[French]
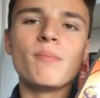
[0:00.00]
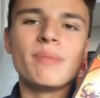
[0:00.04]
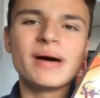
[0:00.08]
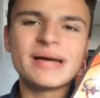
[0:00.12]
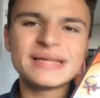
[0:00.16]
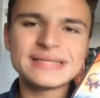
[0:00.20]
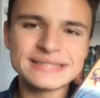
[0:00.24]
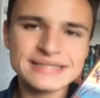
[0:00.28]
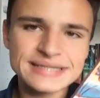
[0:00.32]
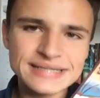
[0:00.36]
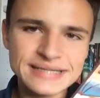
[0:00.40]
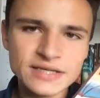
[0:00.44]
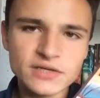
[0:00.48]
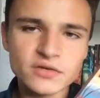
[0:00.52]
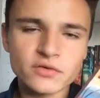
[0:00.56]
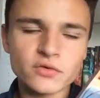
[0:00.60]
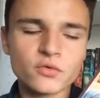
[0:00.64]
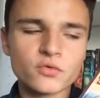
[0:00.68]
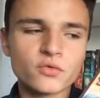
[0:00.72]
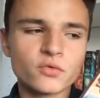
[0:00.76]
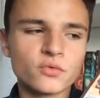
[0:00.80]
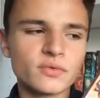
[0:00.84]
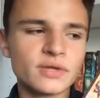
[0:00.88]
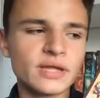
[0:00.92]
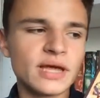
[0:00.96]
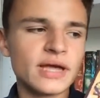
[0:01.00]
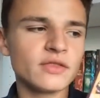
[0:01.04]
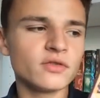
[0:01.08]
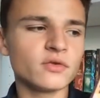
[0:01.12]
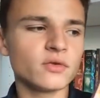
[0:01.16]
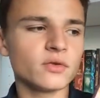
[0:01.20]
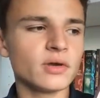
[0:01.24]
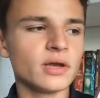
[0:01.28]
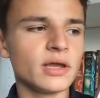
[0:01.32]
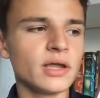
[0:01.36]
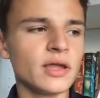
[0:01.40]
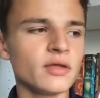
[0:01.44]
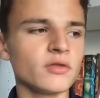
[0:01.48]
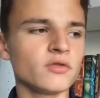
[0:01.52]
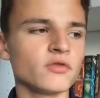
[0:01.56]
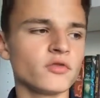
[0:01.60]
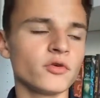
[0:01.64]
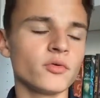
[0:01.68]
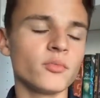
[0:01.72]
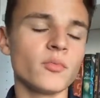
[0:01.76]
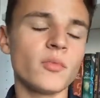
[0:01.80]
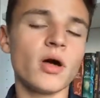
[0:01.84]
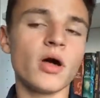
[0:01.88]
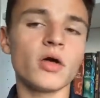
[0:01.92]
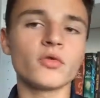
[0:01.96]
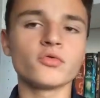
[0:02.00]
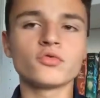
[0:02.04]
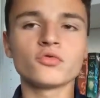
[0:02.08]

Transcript: basiques qu'on a dans les tomes 1,